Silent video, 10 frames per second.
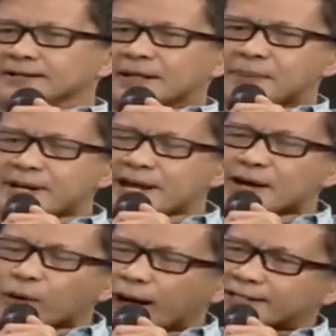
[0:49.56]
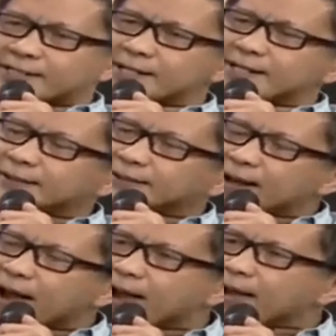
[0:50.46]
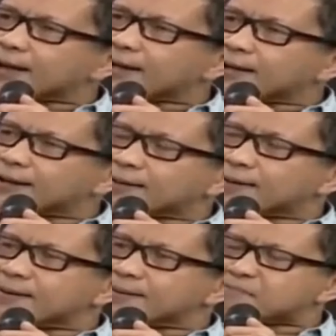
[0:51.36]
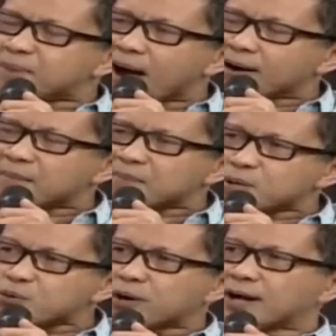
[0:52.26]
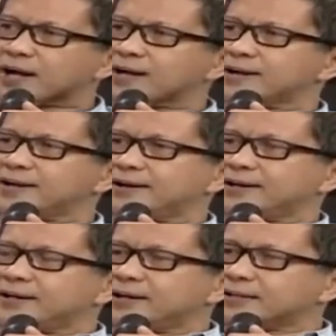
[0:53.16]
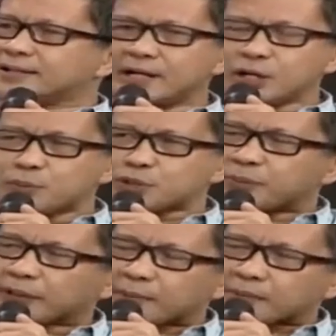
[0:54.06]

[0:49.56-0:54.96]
Tapi dia lokasinya di tengah anak benua. Jadi you mesti pakai